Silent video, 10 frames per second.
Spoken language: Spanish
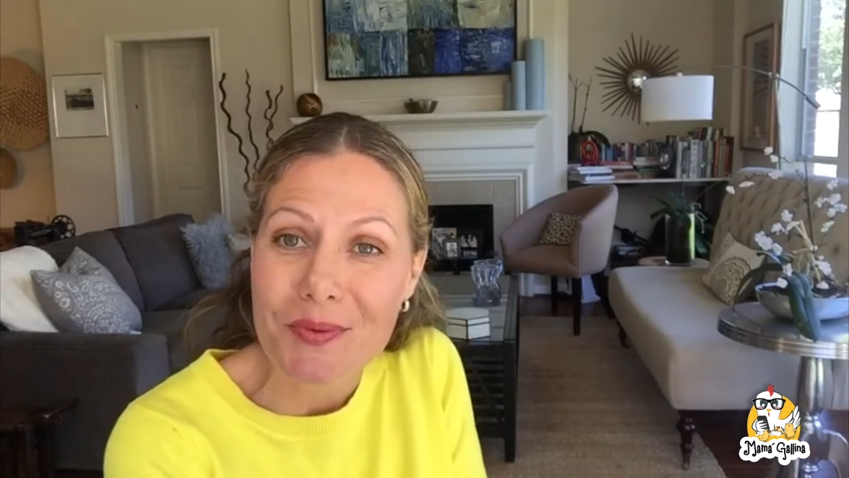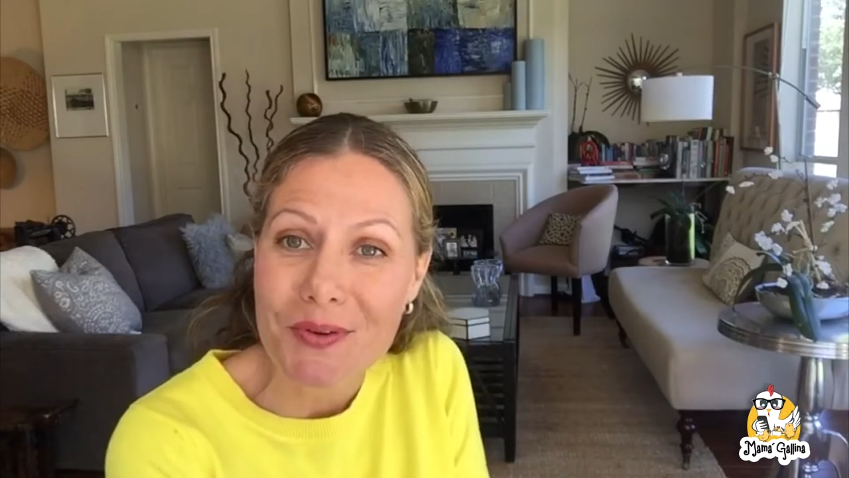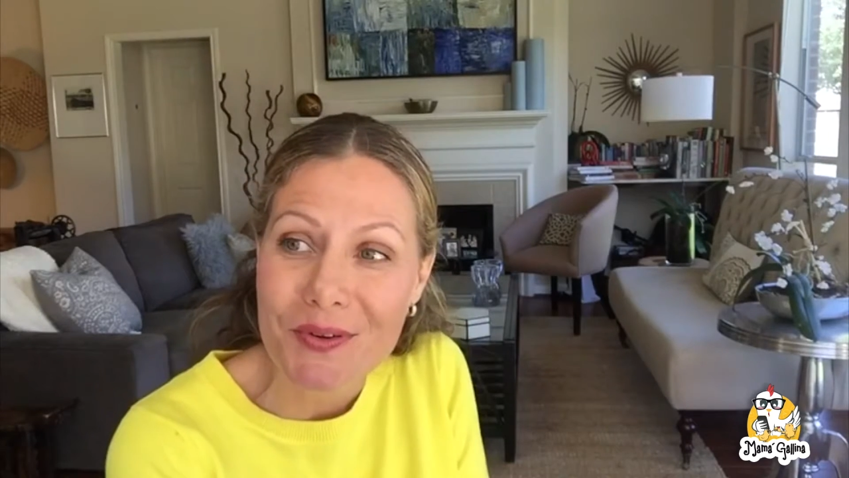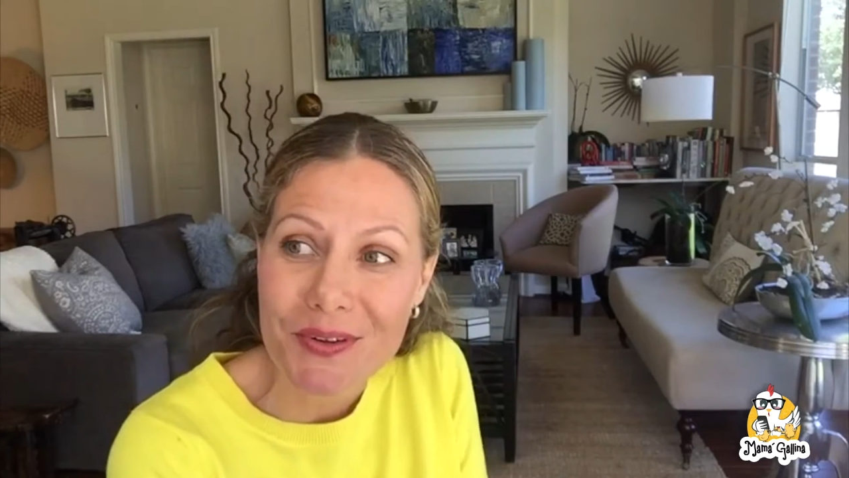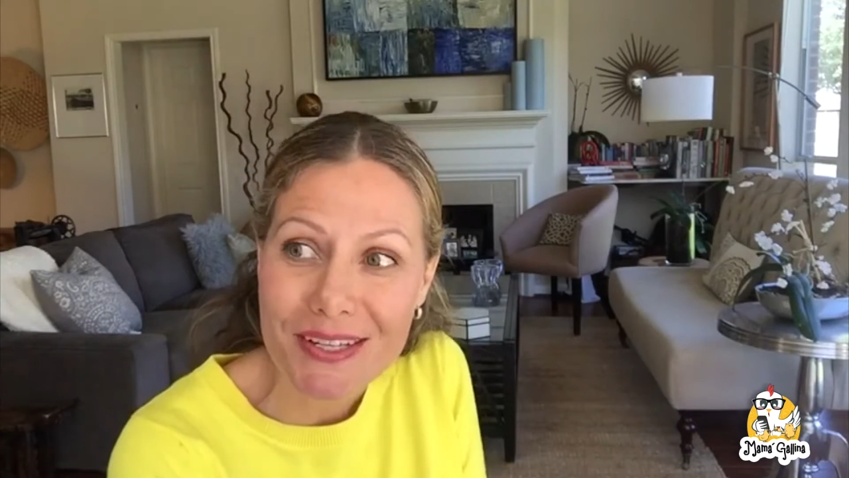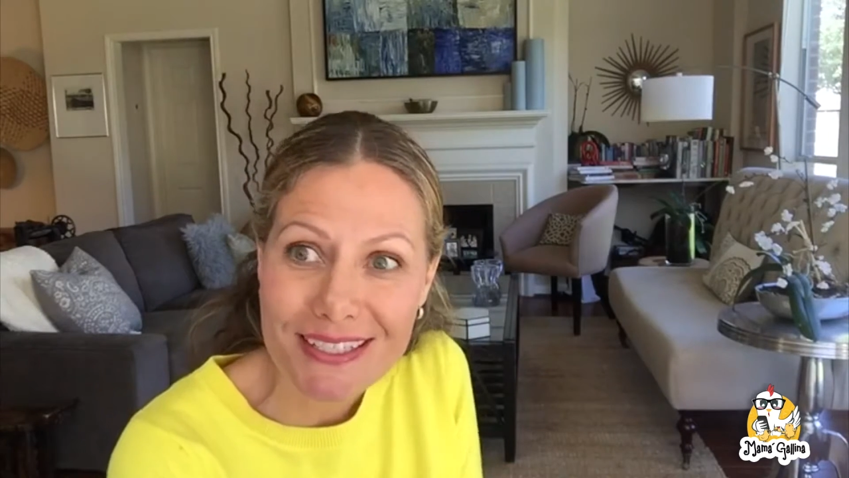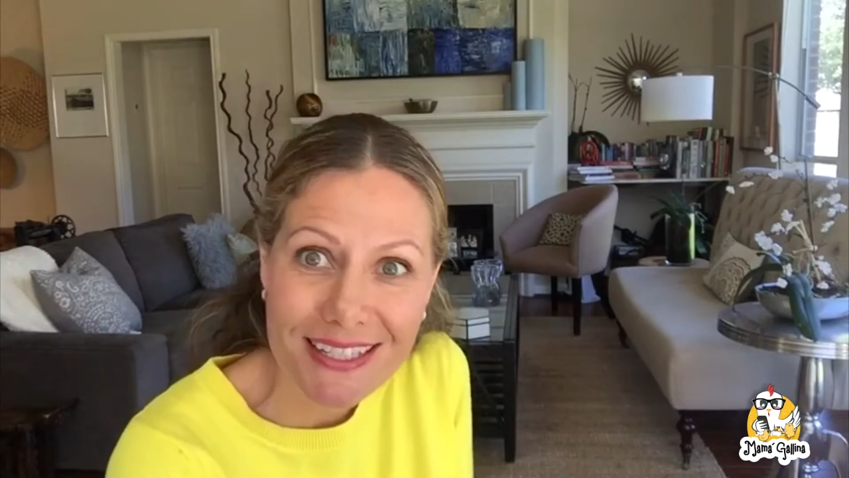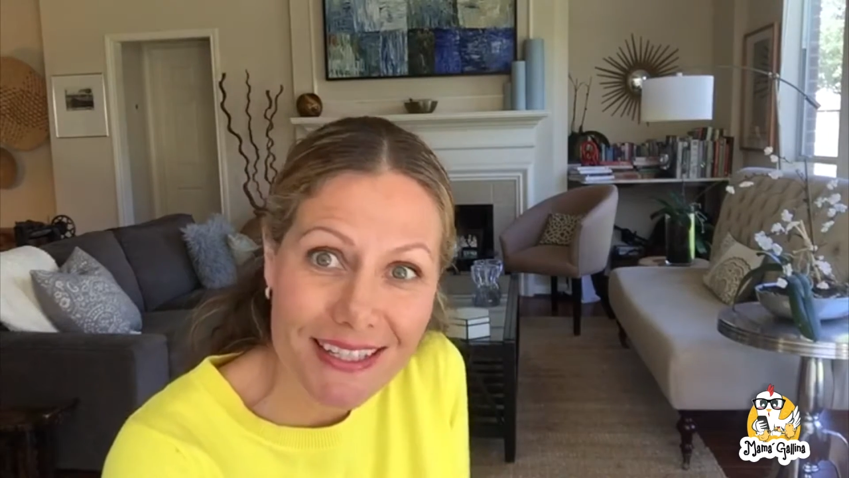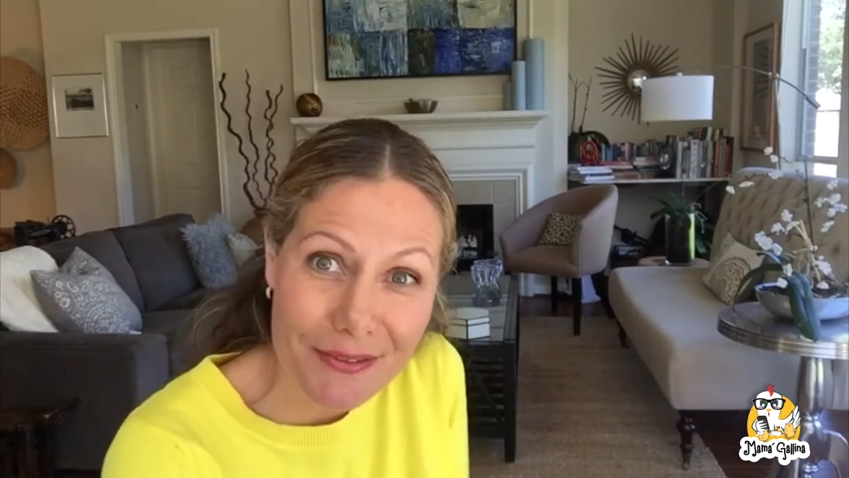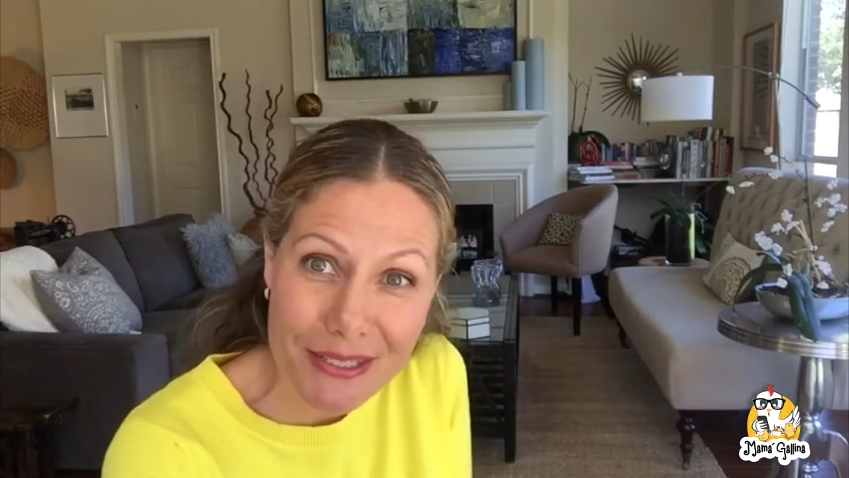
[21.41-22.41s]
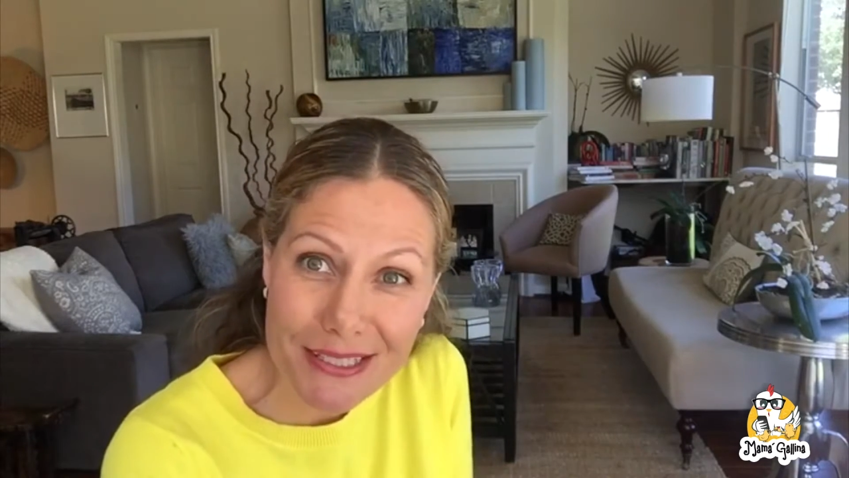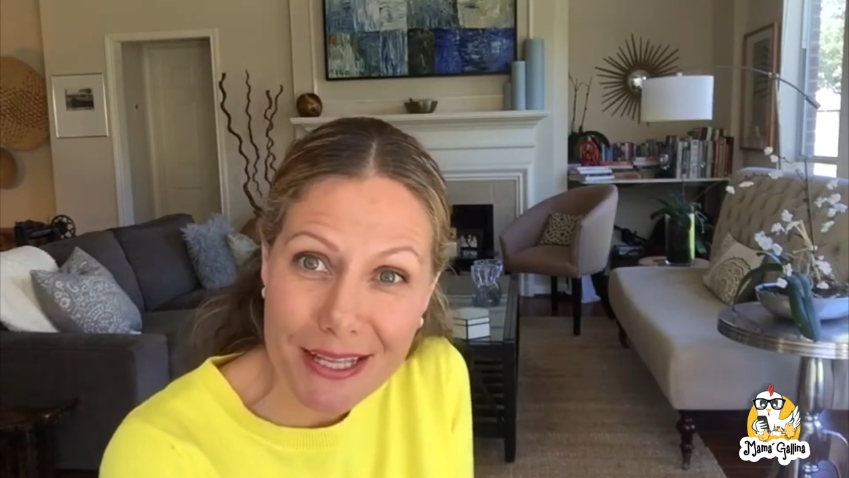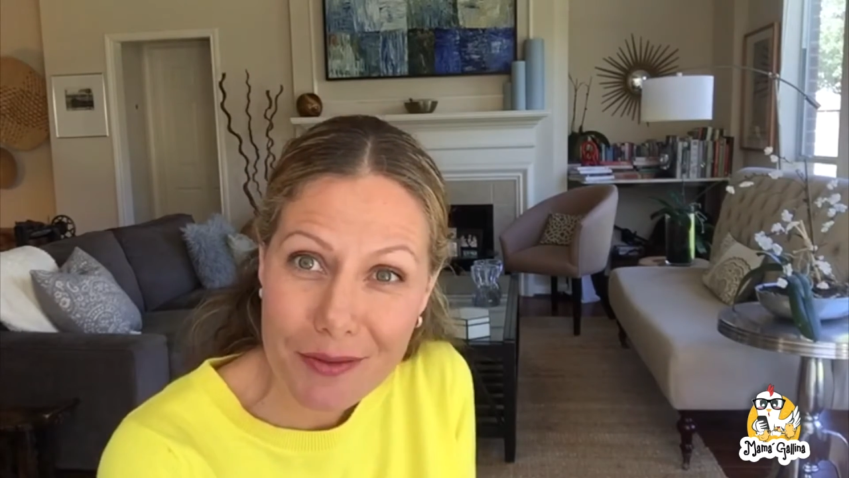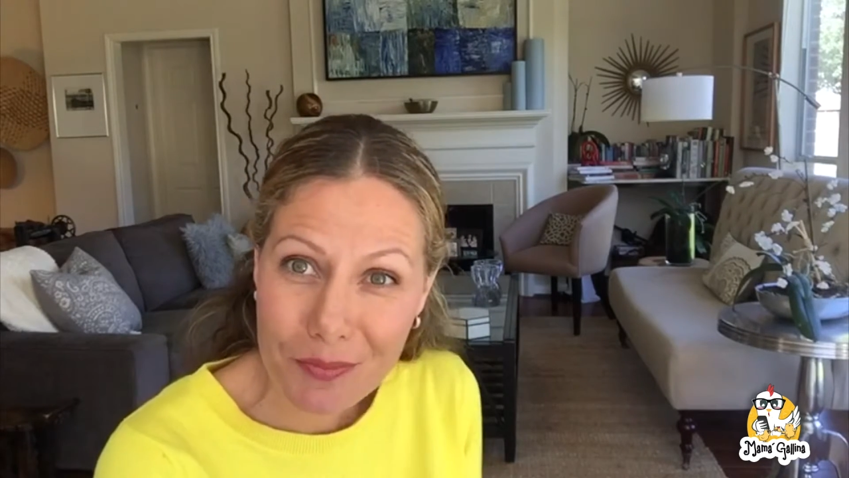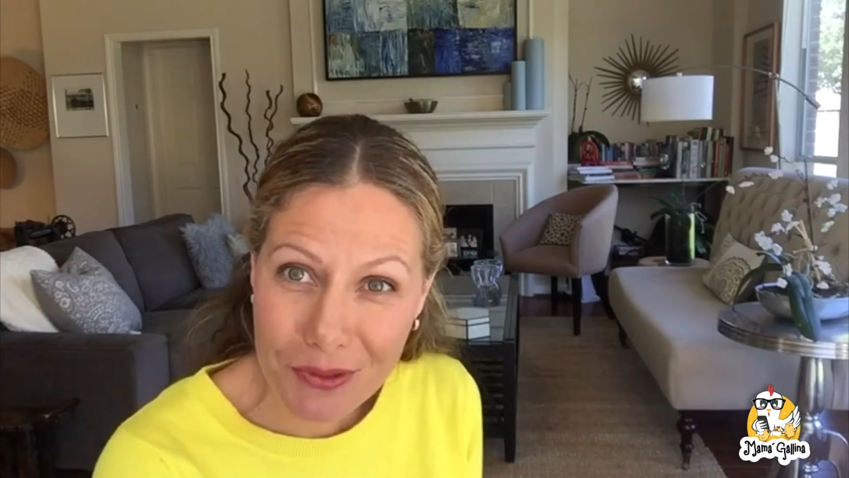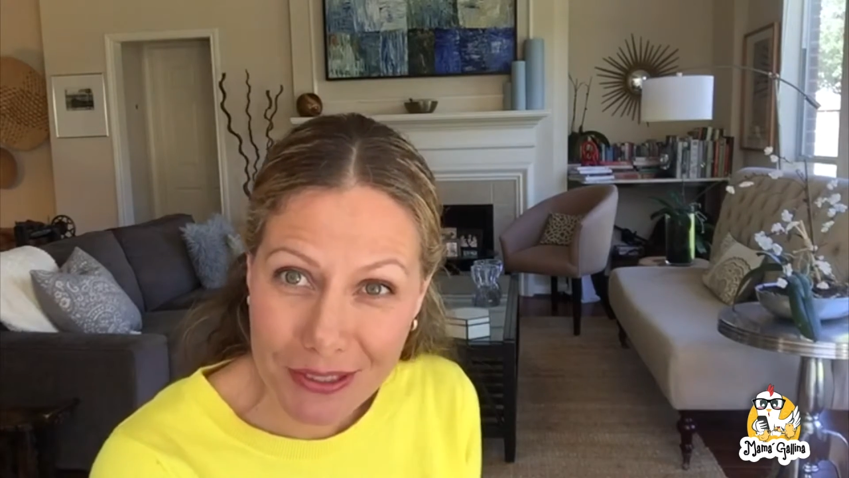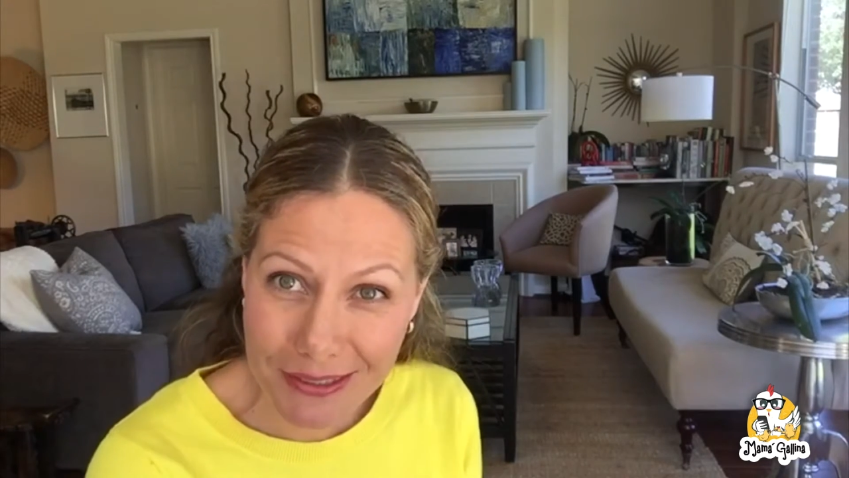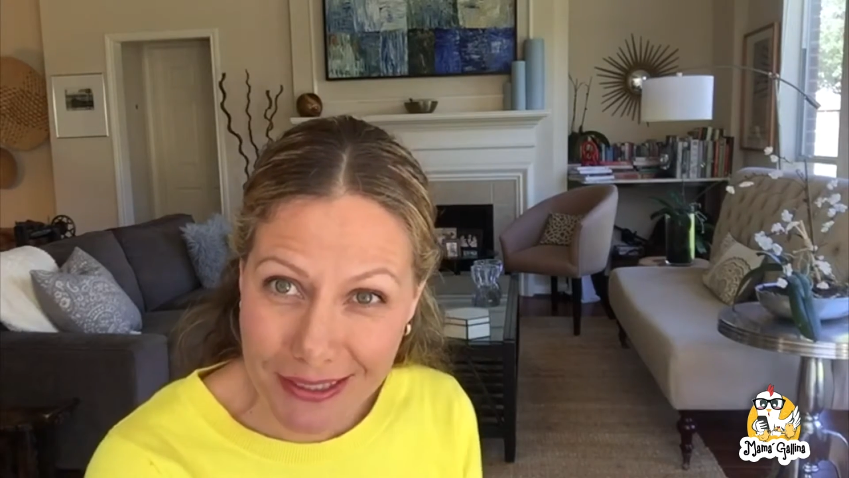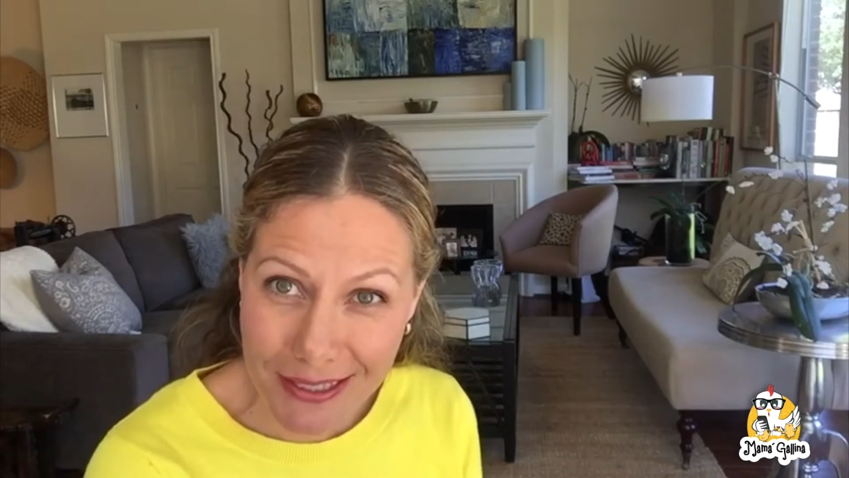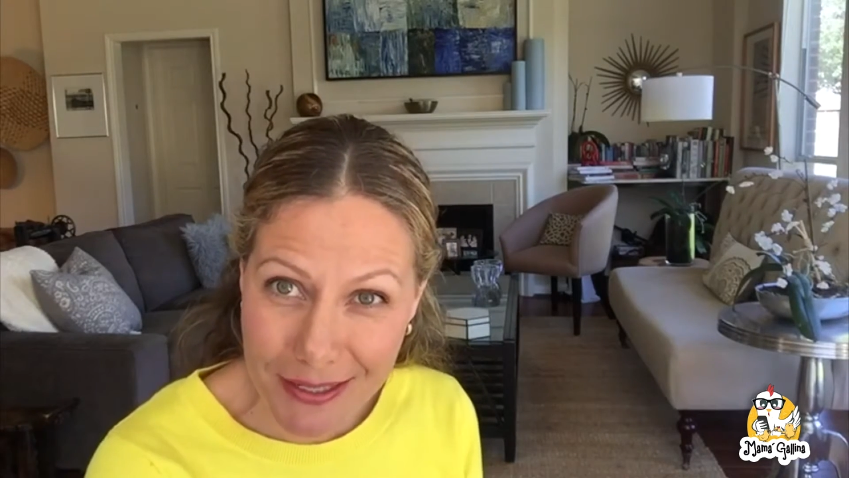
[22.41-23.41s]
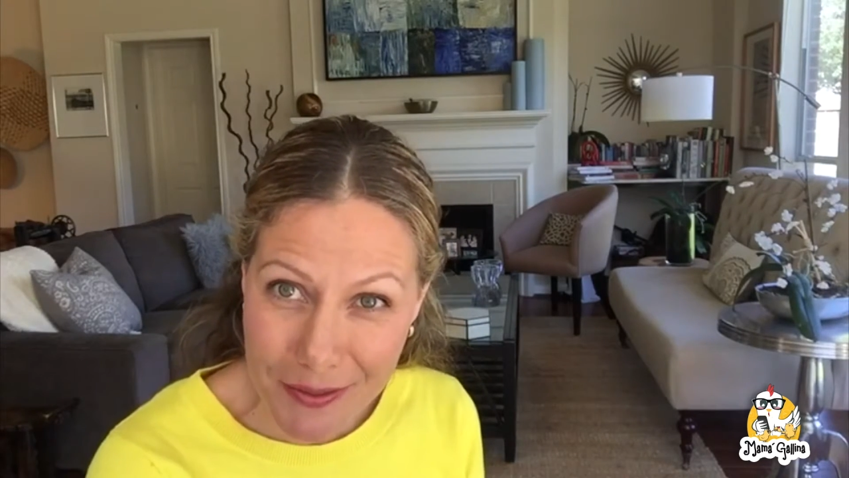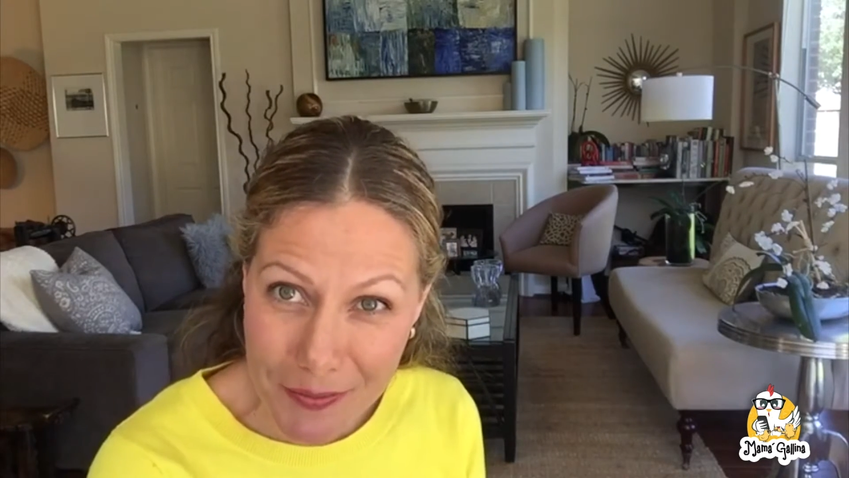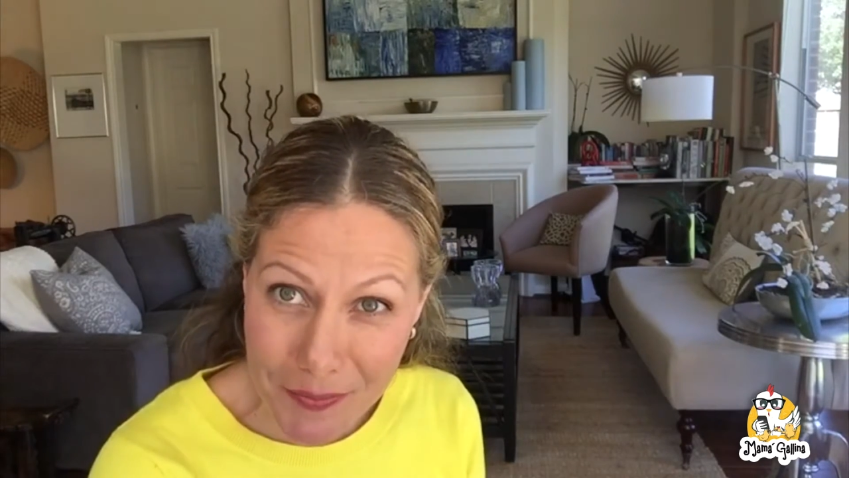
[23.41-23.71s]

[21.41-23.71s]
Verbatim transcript: por esta entrevista y poderte